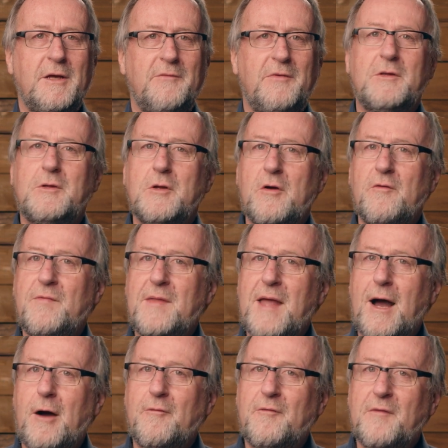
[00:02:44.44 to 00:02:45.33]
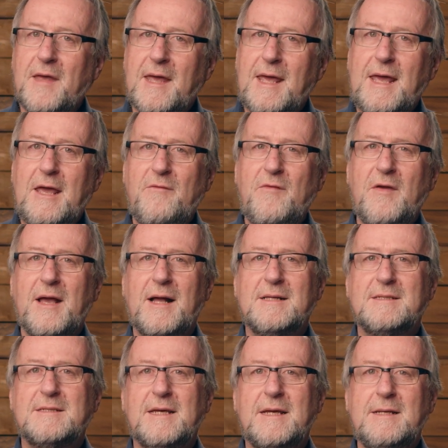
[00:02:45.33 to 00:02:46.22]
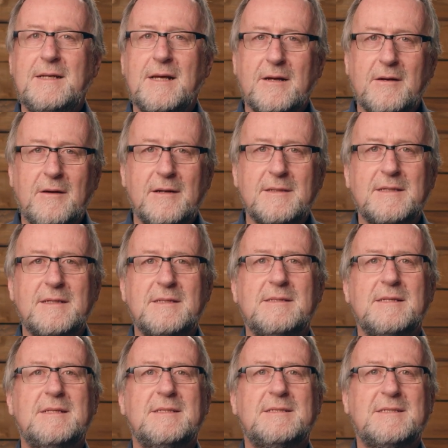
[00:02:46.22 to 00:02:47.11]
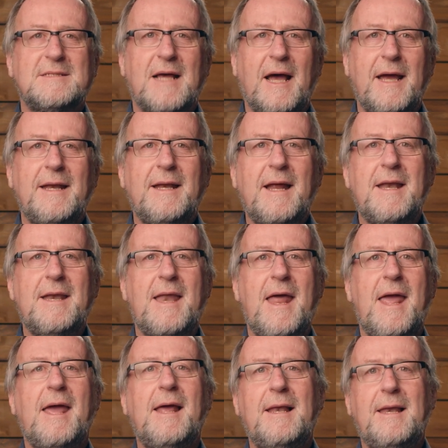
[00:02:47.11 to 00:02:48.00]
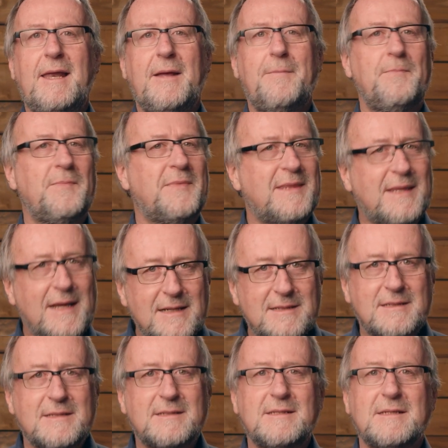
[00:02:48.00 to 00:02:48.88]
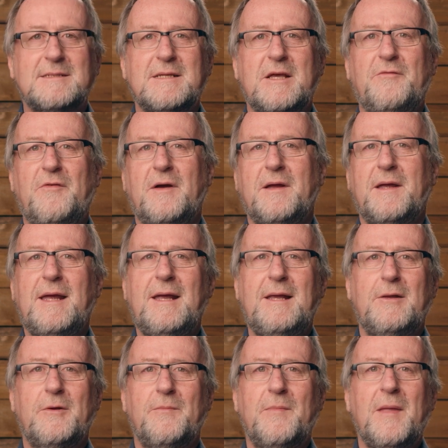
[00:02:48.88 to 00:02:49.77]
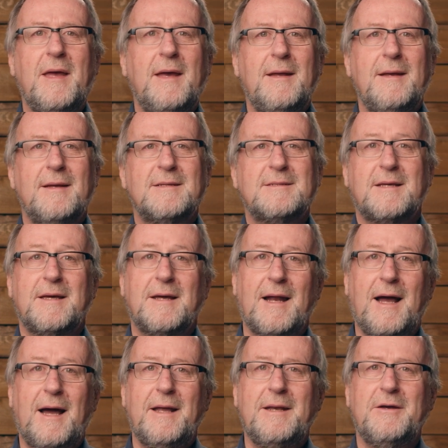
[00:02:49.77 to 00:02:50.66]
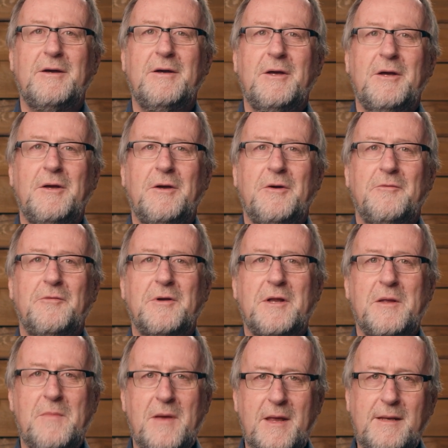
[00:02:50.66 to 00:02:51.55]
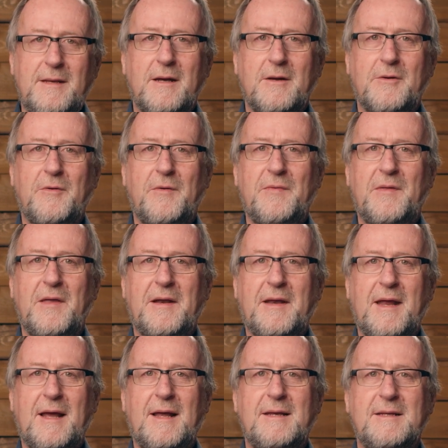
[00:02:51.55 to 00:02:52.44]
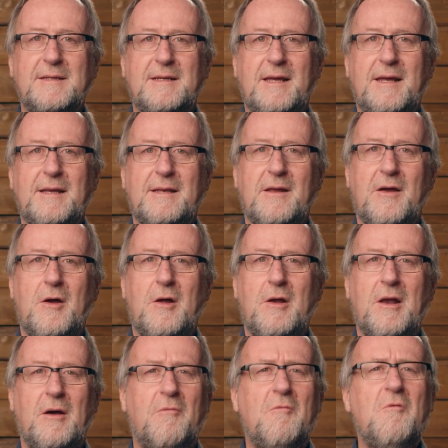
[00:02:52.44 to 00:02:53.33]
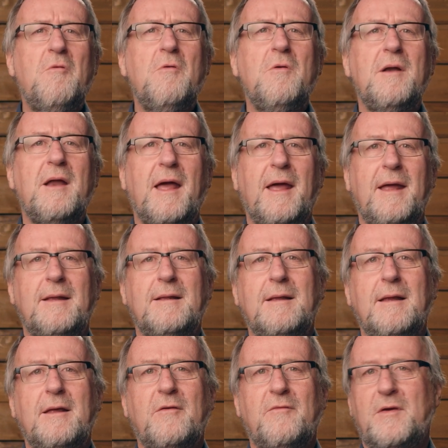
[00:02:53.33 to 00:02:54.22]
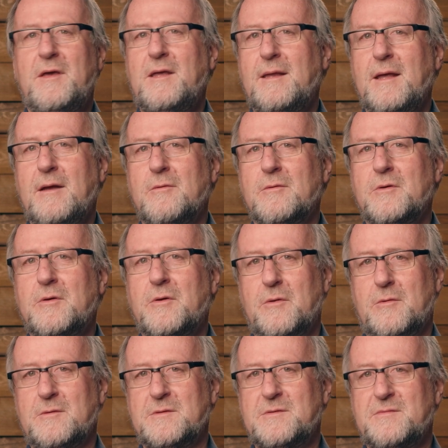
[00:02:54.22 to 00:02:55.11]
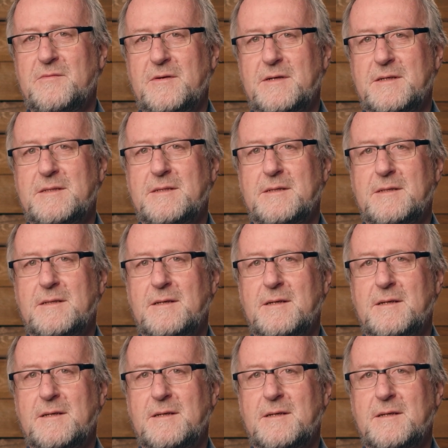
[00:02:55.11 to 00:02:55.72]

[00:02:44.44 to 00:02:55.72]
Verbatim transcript: Wir dürfen auf ewig als Kinder Gottes in seiner Nähe leben. Das ist das Evangelium, das gerade vor dem Hintergrund der Realität der Hölle unendlich wichtig und groß wird.